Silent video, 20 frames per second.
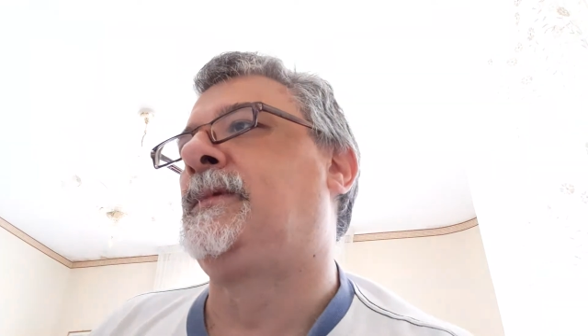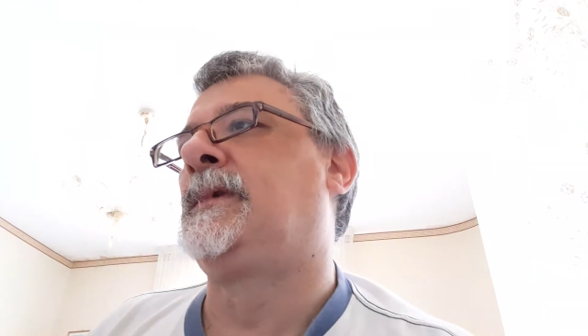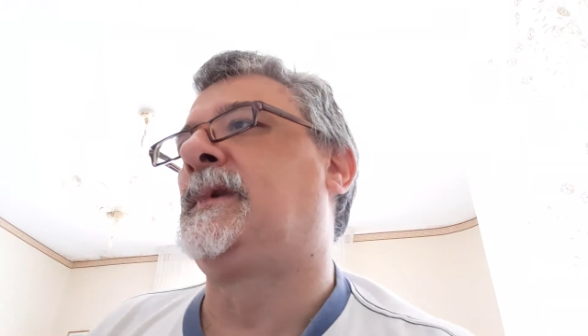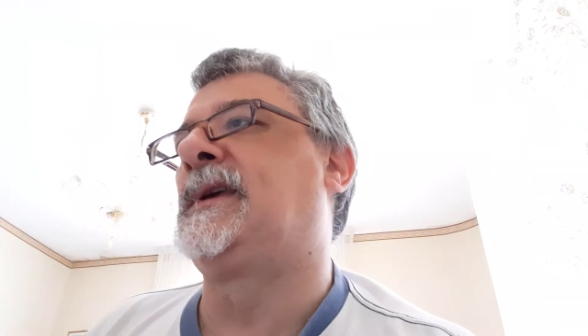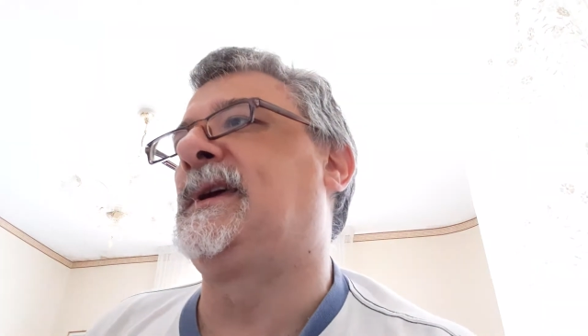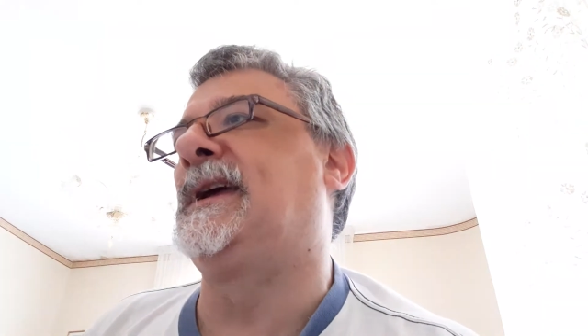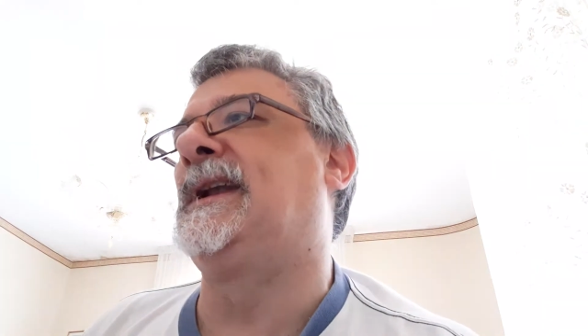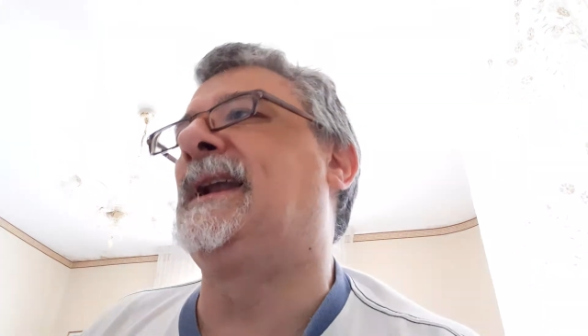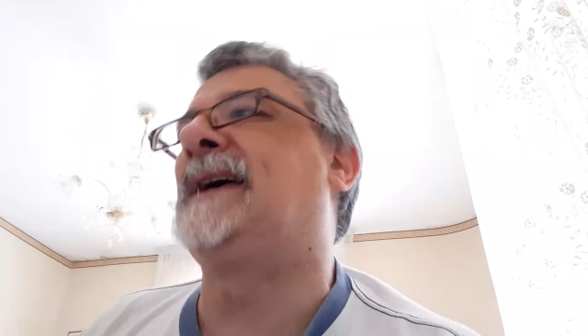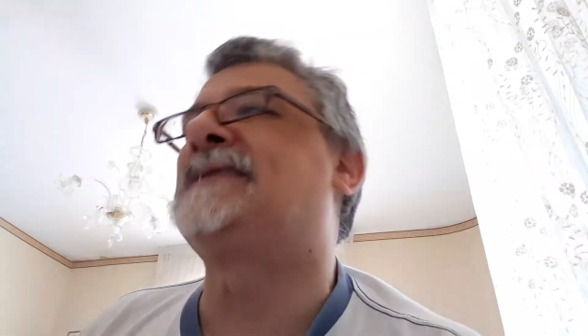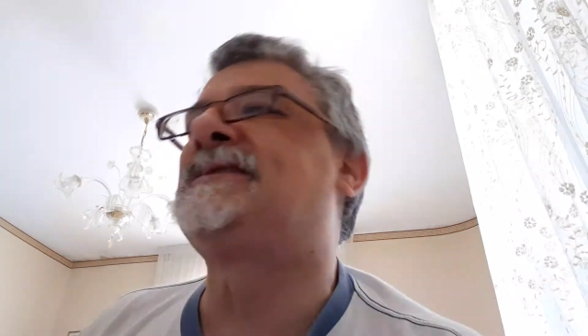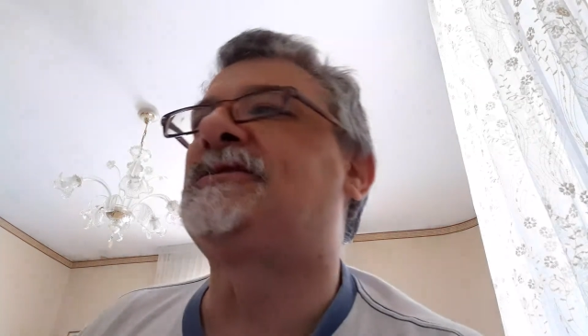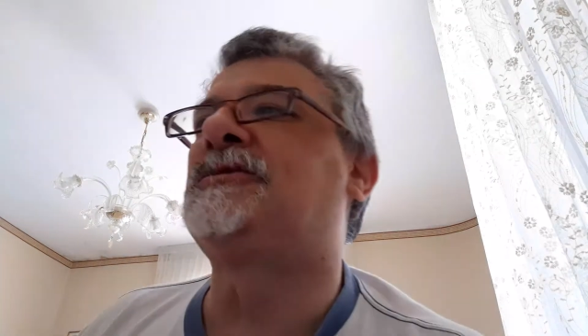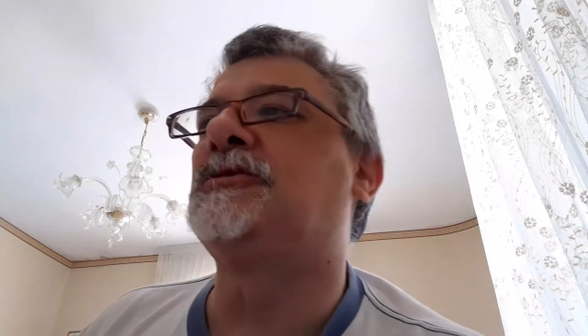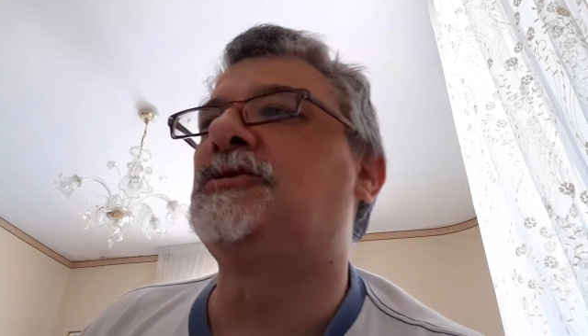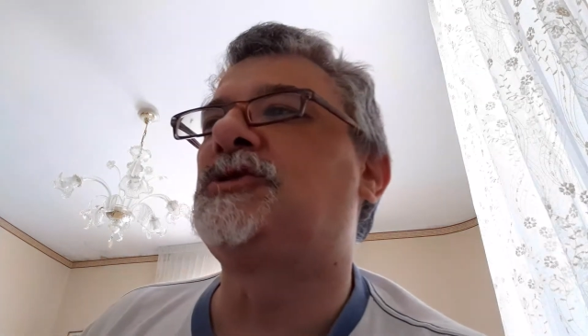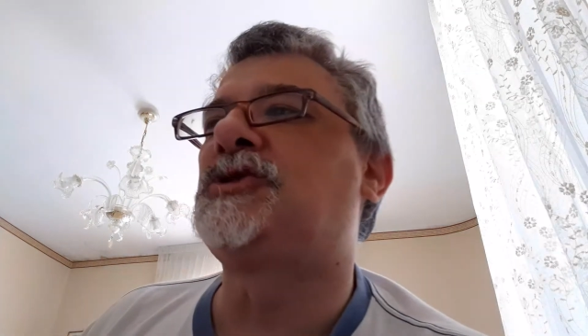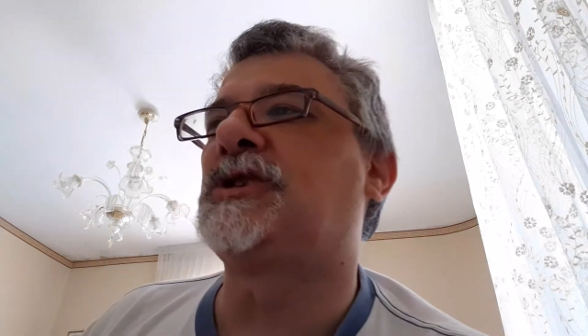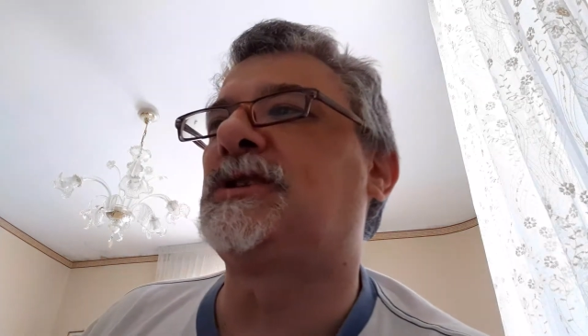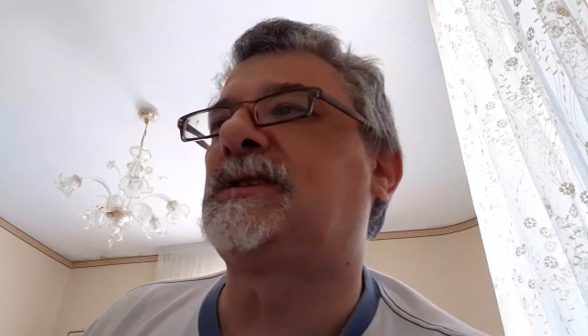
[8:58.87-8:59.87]
che
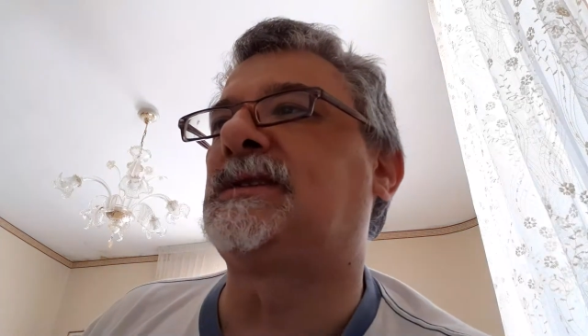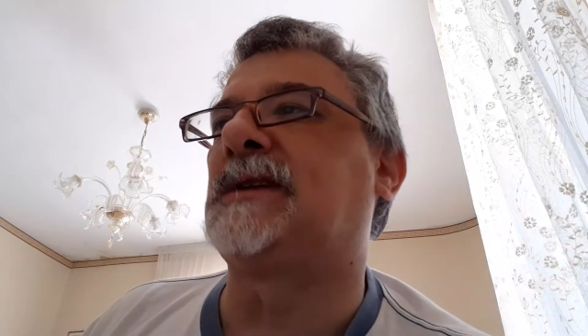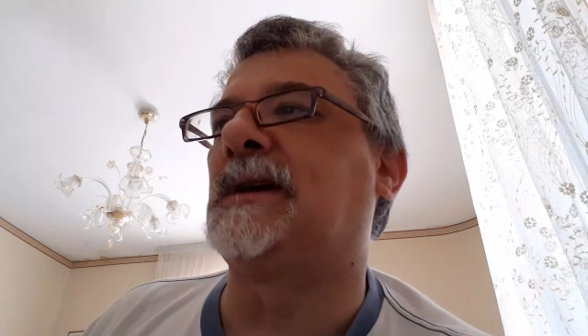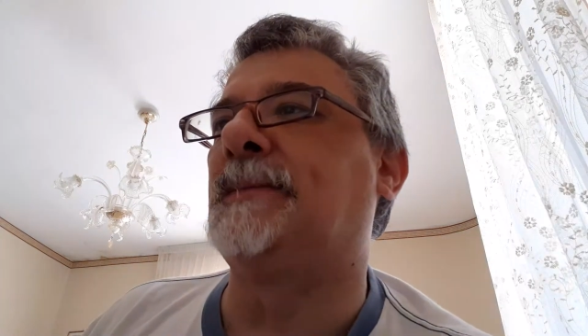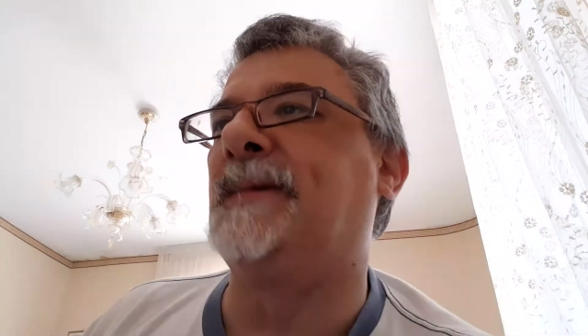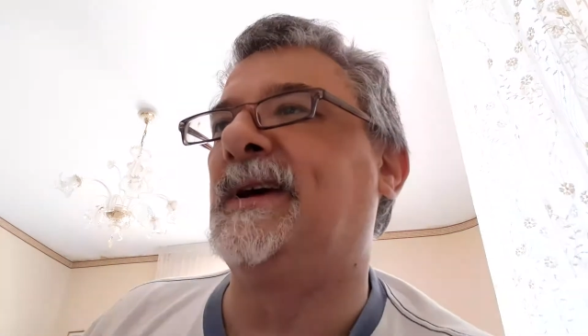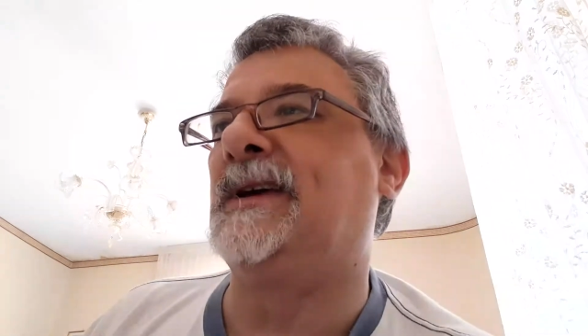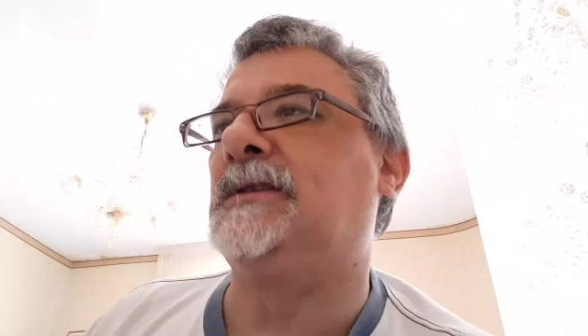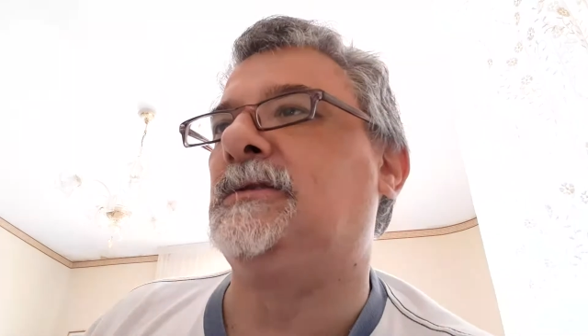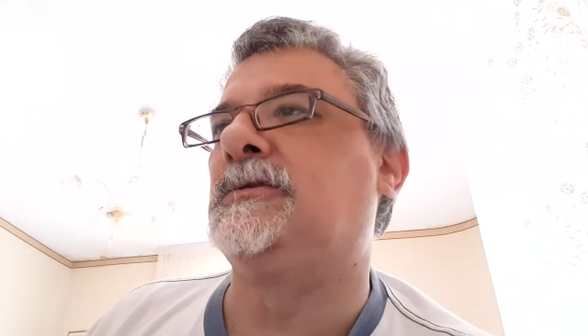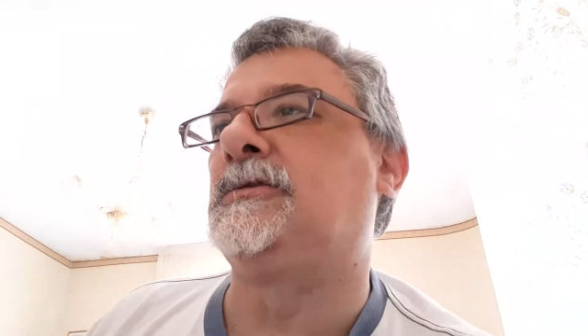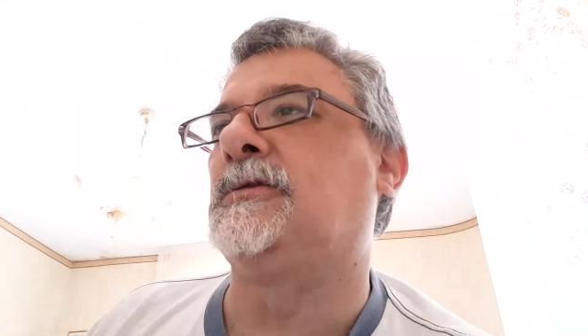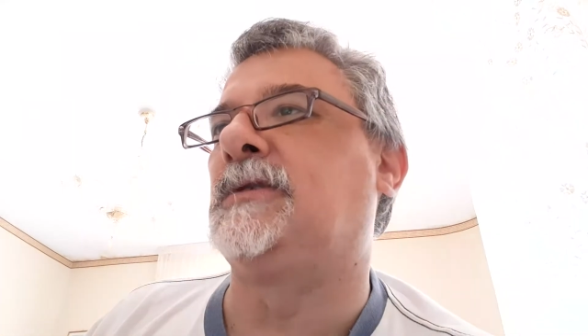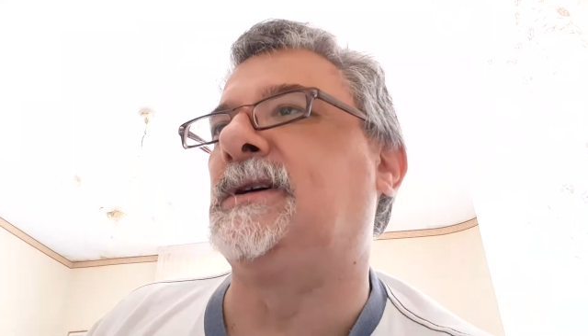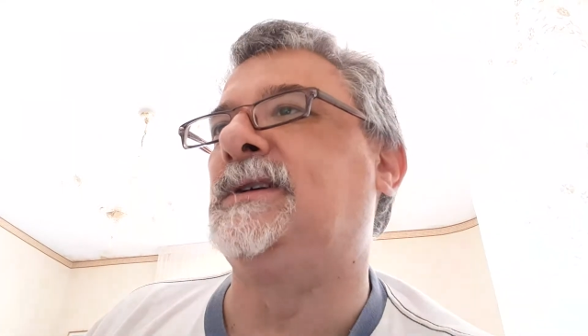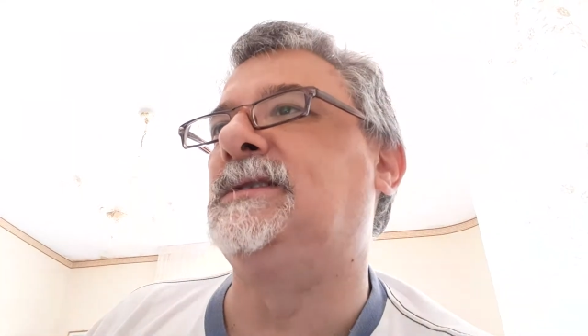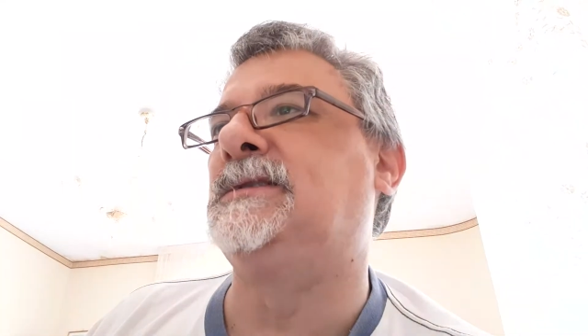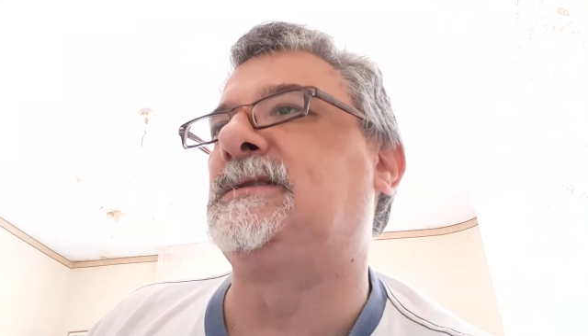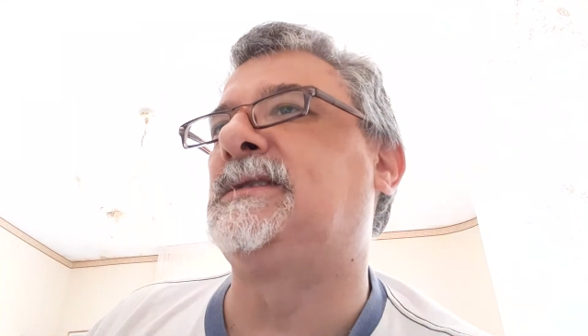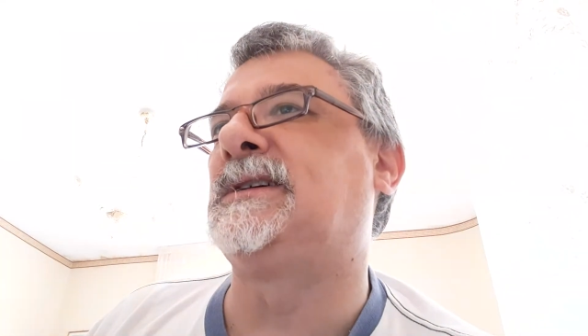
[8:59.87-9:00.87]
l'assoggettamento a
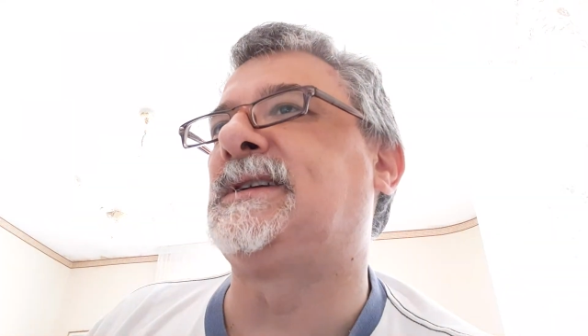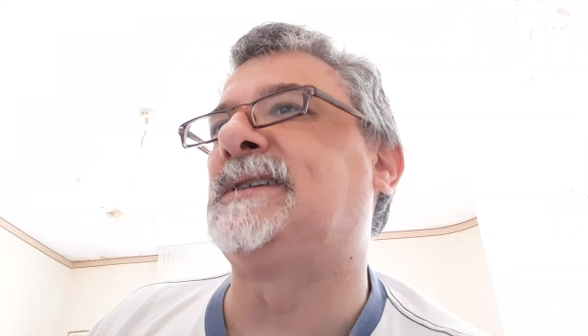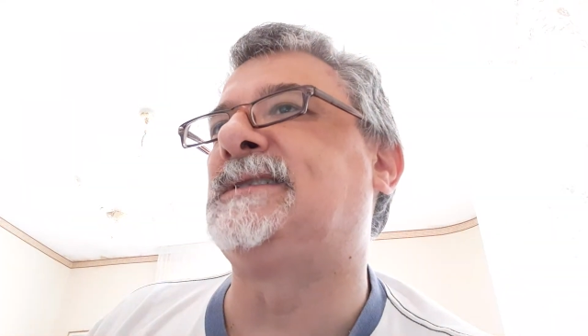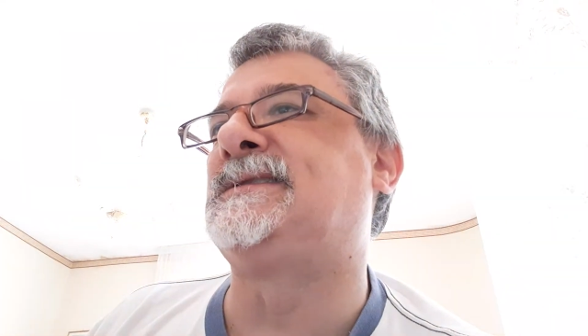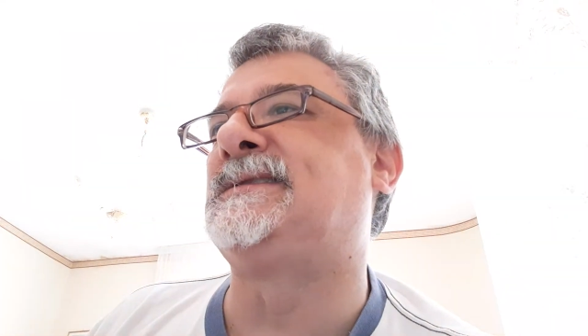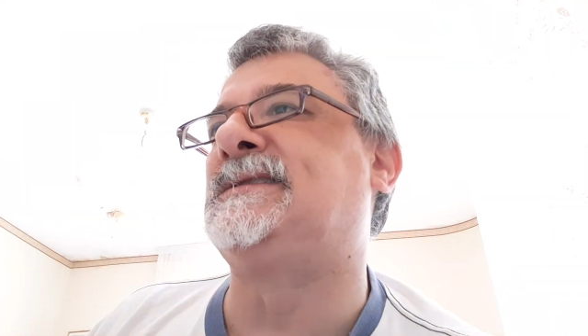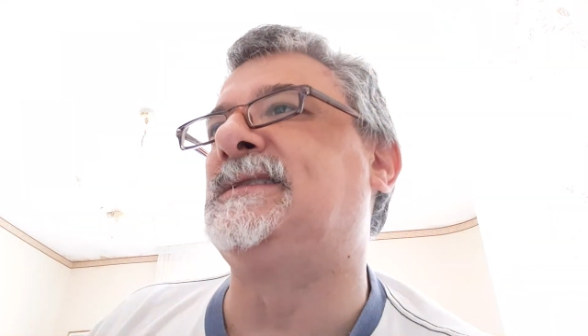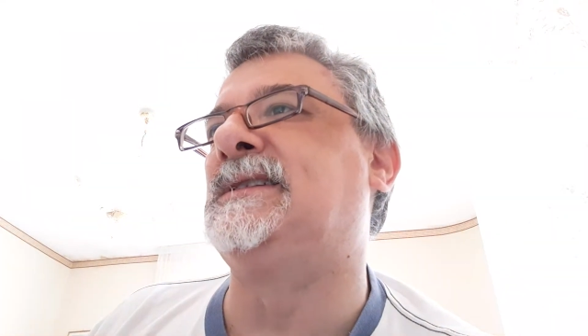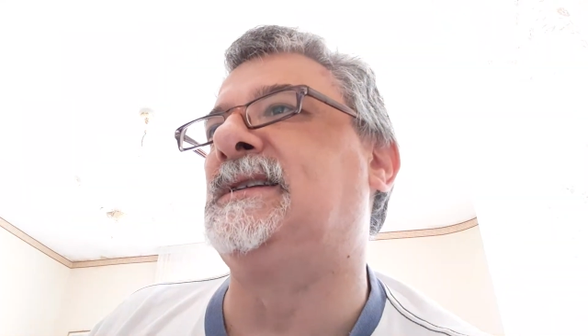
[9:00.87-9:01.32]
interessi